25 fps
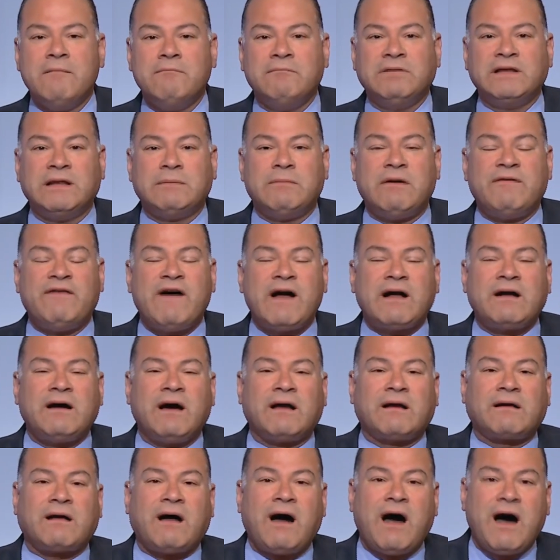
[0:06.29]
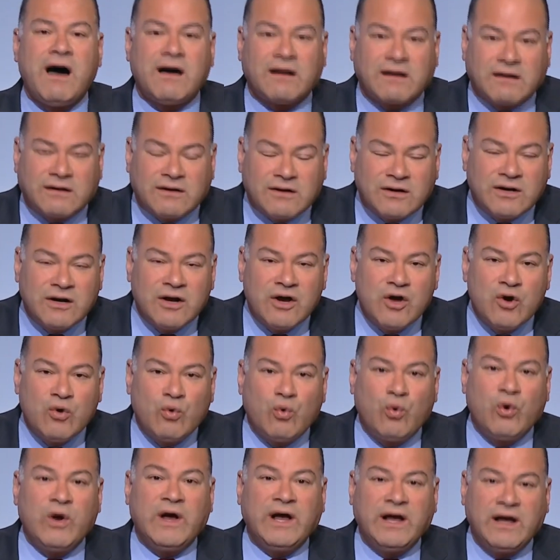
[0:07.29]
بدل ما افجر قهر
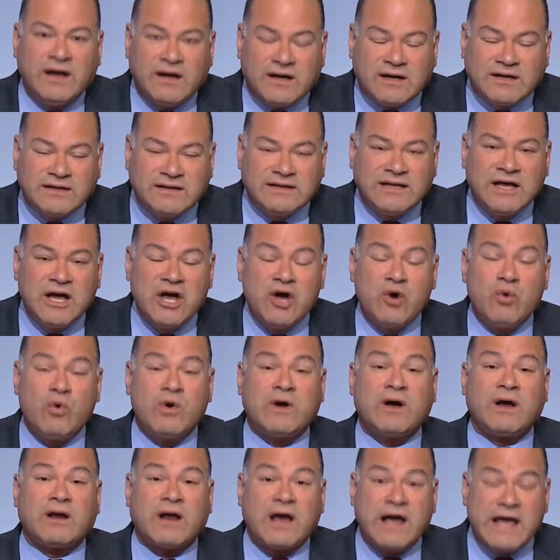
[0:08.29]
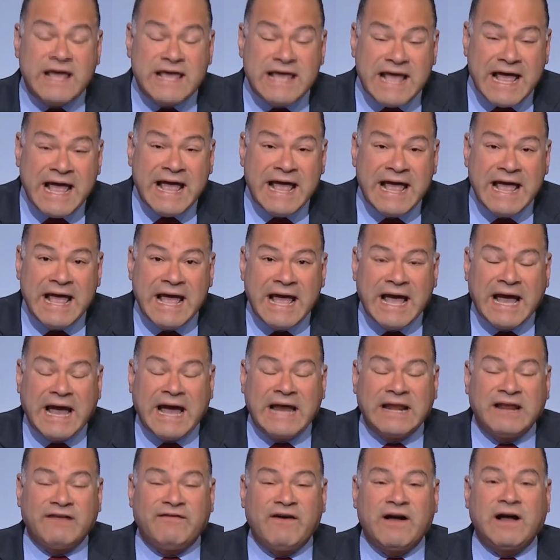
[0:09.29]
وحقد وكراهيه
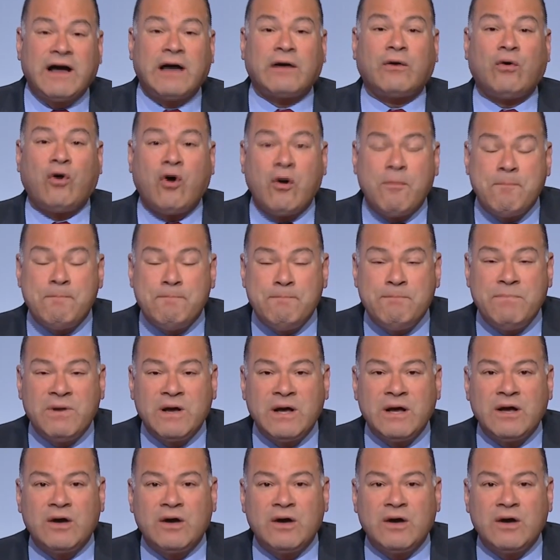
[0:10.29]
خلينا افجر حب